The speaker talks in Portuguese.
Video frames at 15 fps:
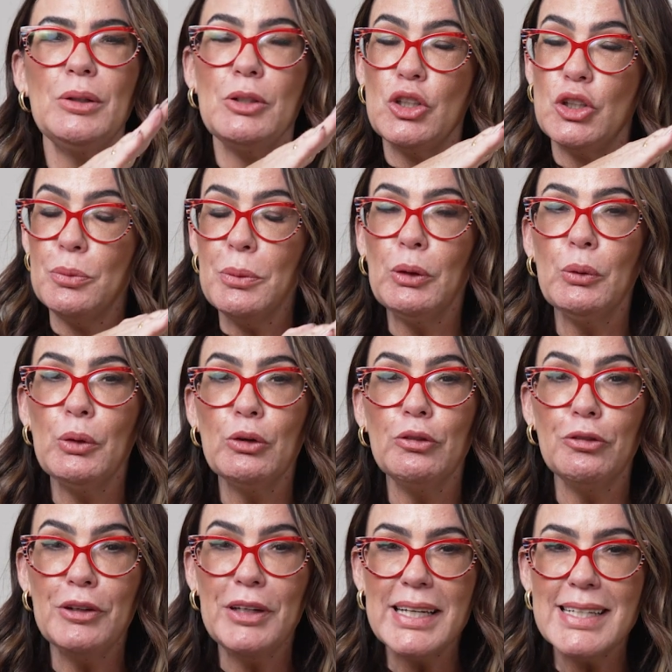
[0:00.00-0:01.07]
diminuir o
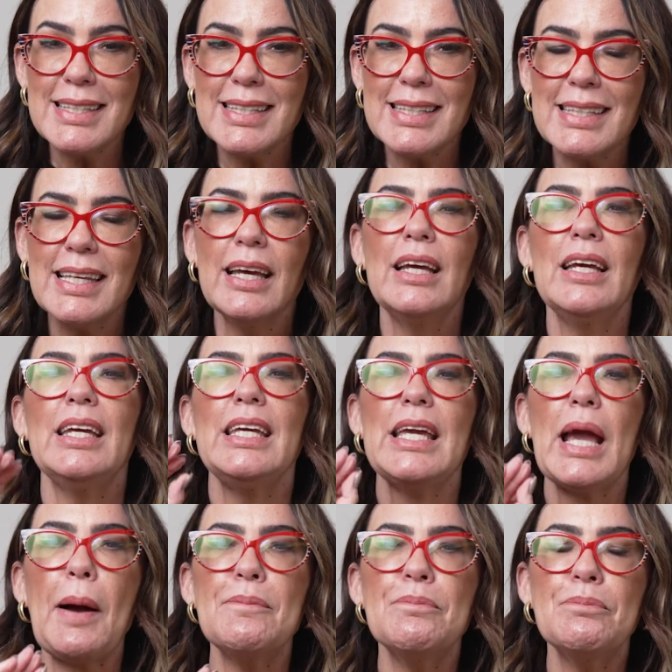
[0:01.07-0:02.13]
frizz e
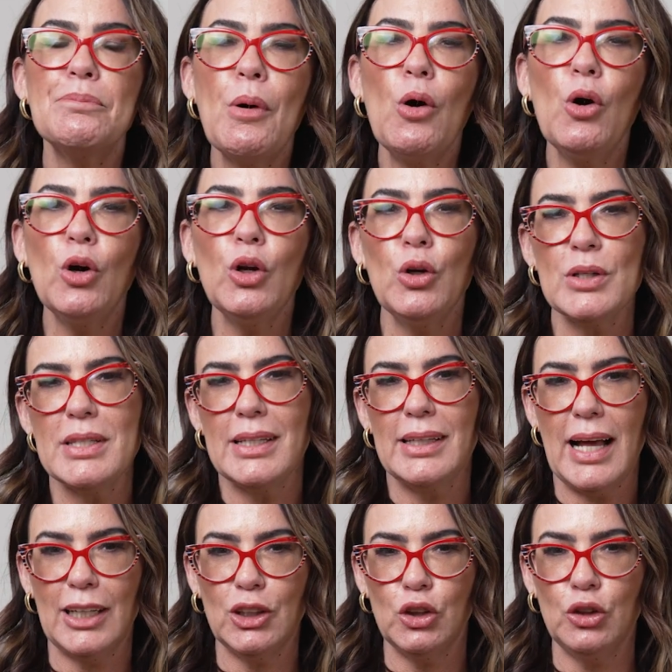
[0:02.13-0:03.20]
a
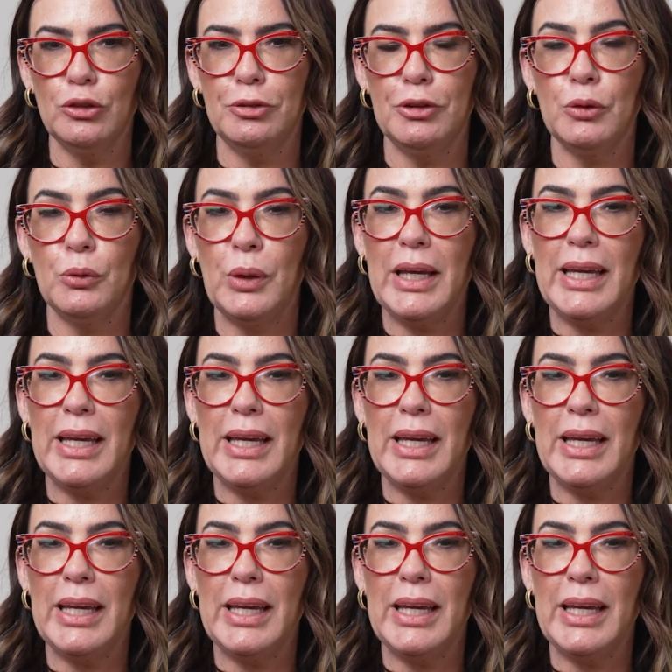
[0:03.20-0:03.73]
porosidade do fio.